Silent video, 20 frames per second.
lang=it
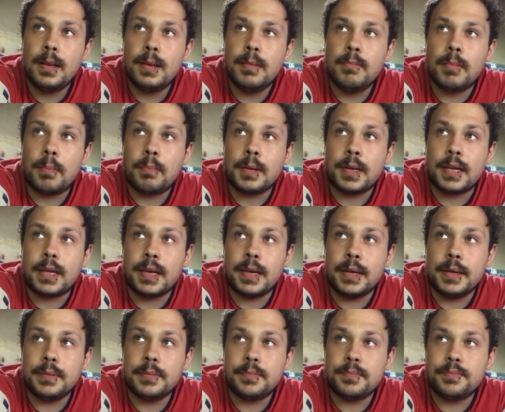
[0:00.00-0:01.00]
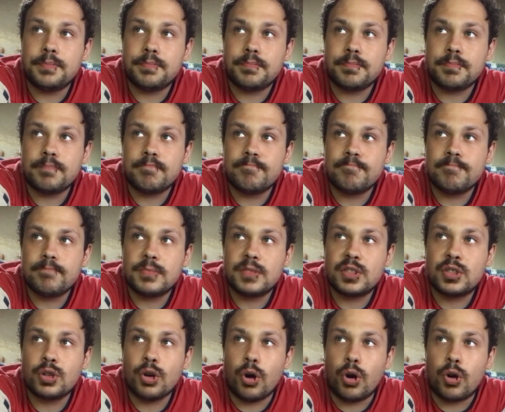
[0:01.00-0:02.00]
ma perché
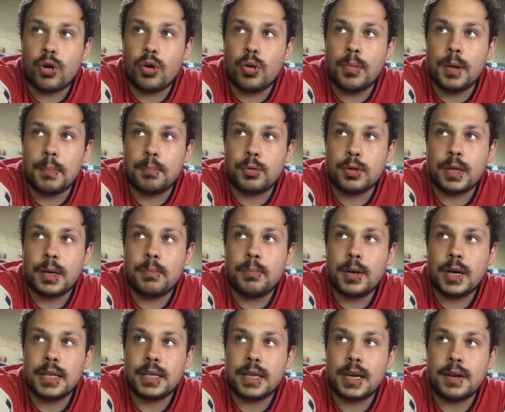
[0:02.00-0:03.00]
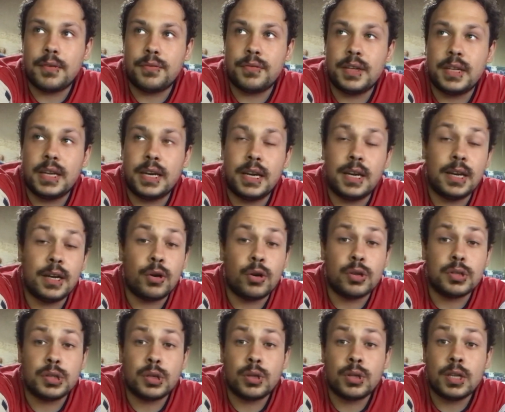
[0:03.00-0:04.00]
so come potrebbero andare a finire le
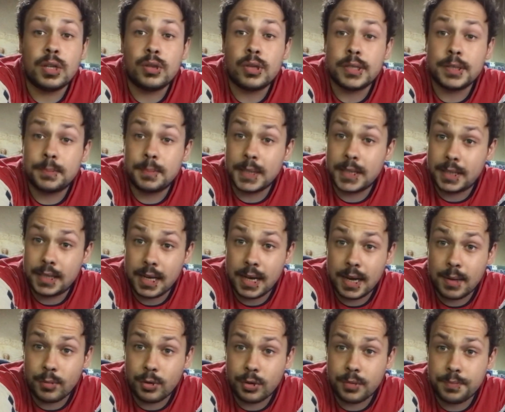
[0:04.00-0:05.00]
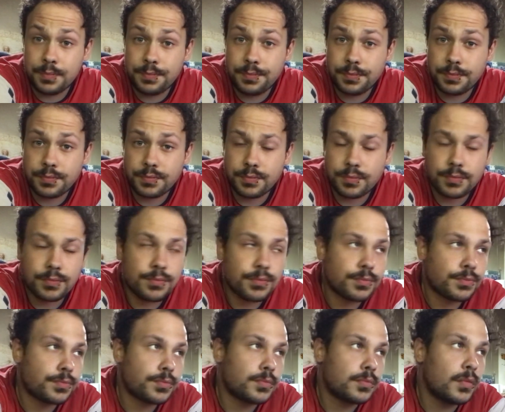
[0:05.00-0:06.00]
cose. Ho detto aspettiamo,
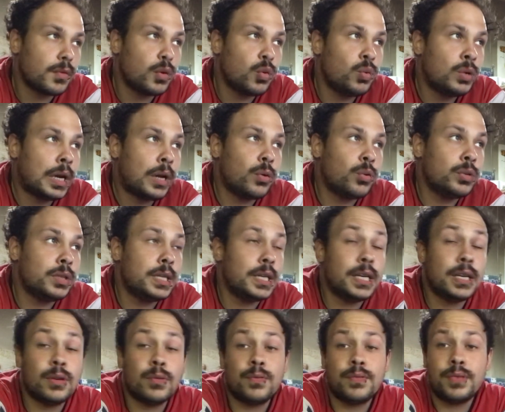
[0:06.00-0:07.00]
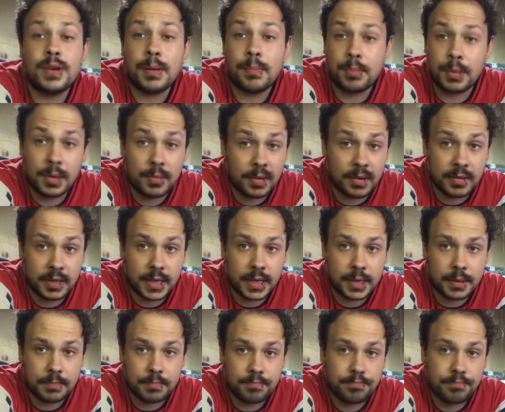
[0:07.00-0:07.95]
una rondine non fa primavera.